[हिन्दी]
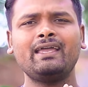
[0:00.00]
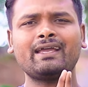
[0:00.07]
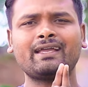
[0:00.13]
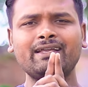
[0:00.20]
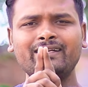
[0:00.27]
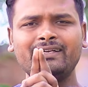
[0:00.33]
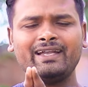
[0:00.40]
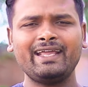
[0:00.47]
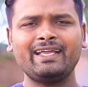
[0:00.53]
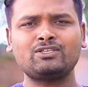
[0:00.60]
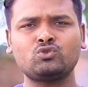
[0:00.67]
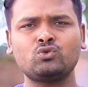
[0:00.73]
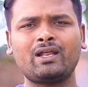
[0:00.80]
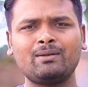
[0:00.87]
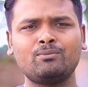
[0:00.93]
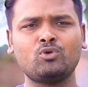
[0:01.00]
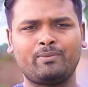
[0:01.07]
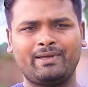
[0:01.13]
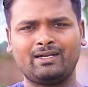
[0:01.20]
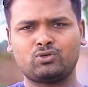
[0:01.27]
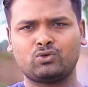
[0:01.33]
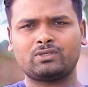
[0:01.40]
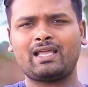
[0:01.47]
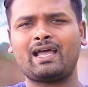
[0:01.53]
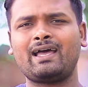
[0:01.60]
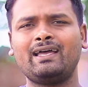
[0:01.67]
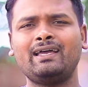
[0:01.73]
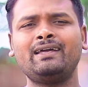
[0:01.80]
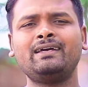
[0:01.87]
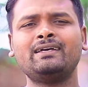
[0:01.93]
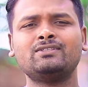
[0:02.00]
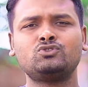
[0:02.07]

एक नेचुरल मूवमेंट होता है